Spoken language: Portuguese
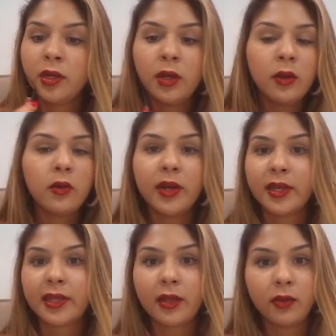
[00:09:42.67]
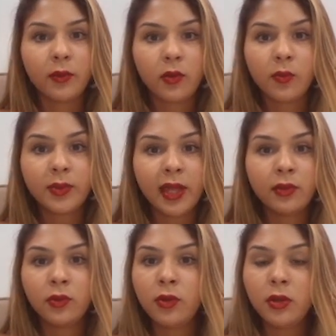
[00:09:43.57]
conectado no meu
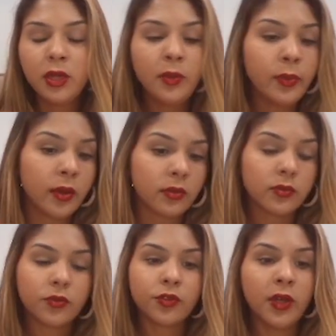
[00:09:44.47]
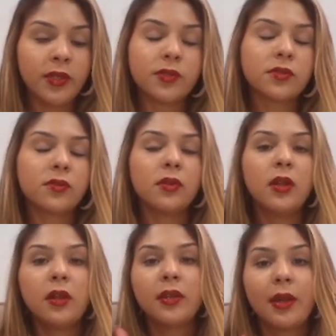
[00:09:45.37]
computador e pronto, só isso.
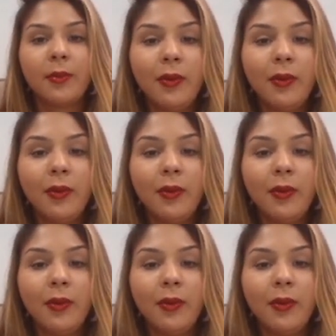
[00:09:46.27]
Tá bom?